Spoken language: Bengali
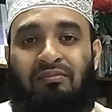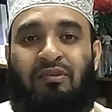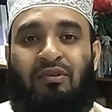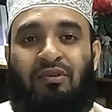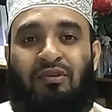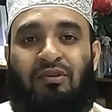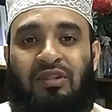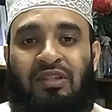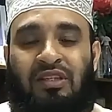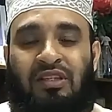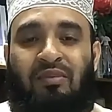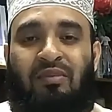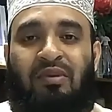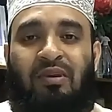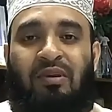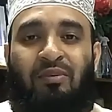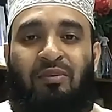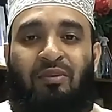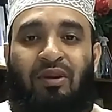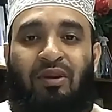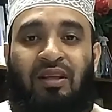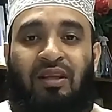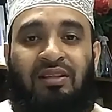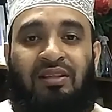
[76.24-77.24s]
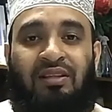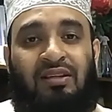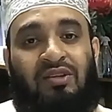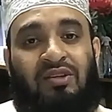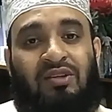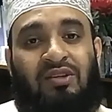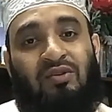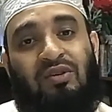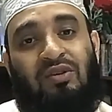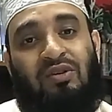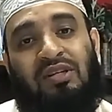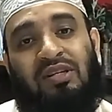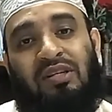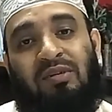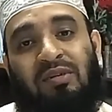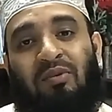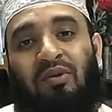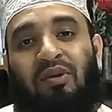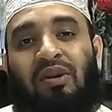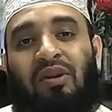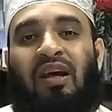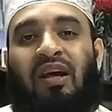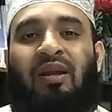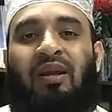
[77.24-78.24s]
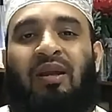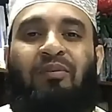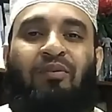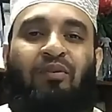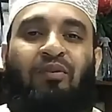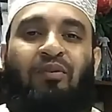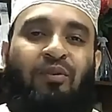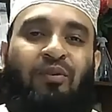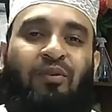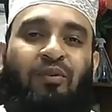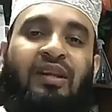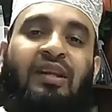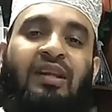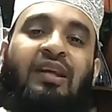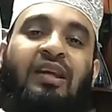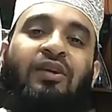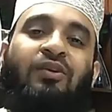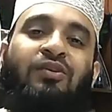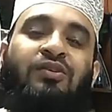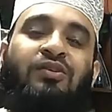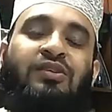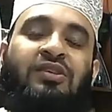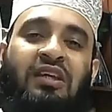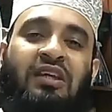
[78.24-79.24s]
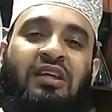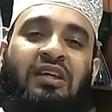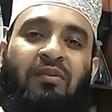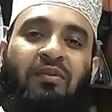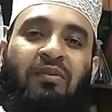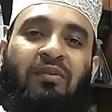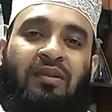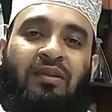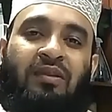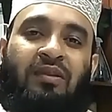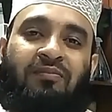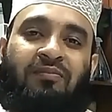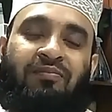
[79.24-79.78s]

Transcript: লোকদের সামনে বললা যেটা শুনলে সে মন খারাপ করবে এটাই হচ্ছে গিবাদ